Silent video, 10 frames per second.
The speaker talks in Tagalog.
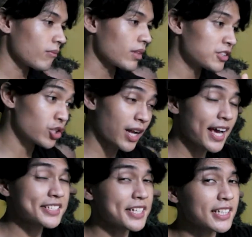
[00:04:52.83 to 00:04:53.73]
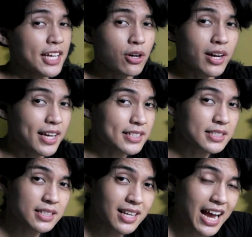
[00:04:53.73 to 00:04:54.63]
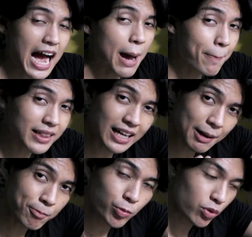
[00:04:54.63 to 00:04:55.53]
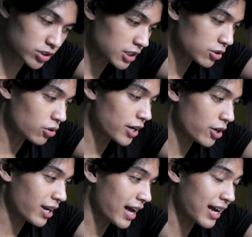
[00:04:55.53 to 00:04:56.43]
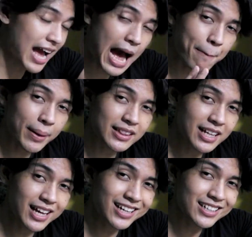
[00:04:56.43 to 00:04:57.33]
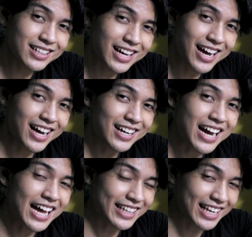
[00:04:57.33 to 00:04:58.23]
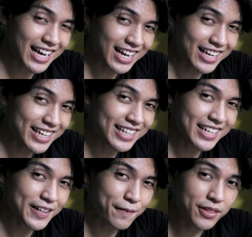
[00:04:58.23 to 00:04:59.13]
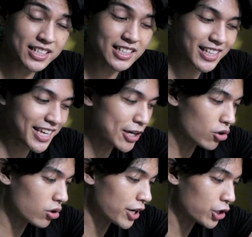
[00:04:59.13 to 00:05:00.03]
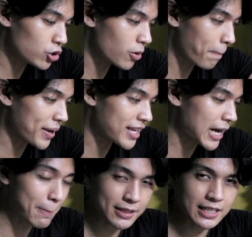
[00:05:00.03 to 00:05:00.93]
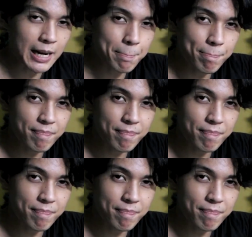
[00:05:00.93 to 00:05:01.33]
So nakaisa na tayo guys. Apat lang ang bubuksan ko ngayon ha. Ah. Apat lang ang ating kakainin na sa tingin ko ayun yung pinakamasarap.